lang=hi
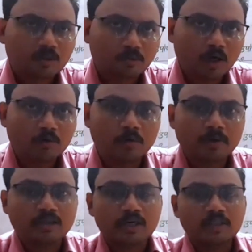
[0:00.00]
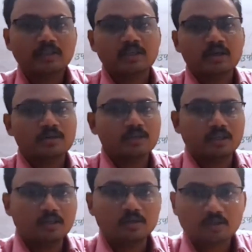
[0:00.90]
वायु ऊपर जा करके क्या होगी
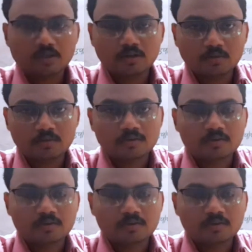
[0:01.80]
ठंडी होगी और